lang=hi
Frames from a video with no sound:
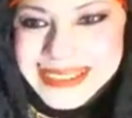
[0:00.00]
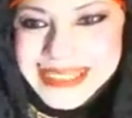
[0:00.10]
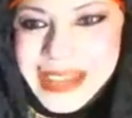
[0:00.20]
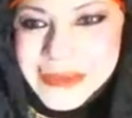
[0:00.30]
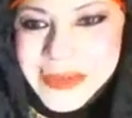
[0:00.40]

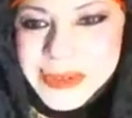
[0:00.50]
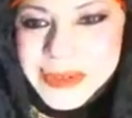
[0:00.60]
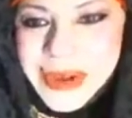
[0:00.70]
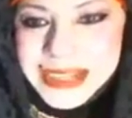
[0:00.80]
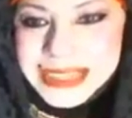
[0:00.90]
सही फिर तो
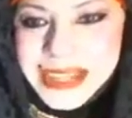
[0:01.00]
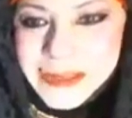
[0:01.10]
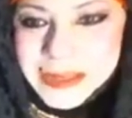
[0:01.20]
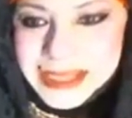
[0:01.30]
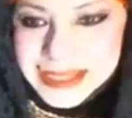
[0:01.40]
वाकई
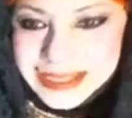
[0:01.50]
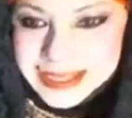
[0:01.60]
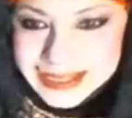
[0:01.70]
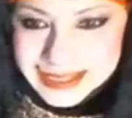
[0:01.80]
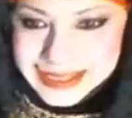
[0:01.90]
आपके तो, लिए
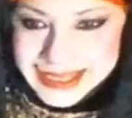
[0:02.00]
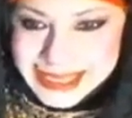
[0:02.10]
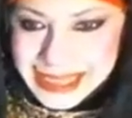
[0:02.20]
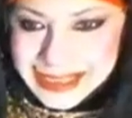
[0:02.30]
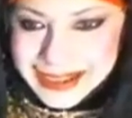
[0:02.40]

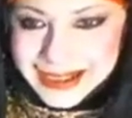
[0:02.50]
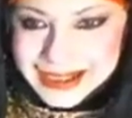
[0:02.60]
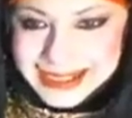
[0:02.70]
सही रहा तो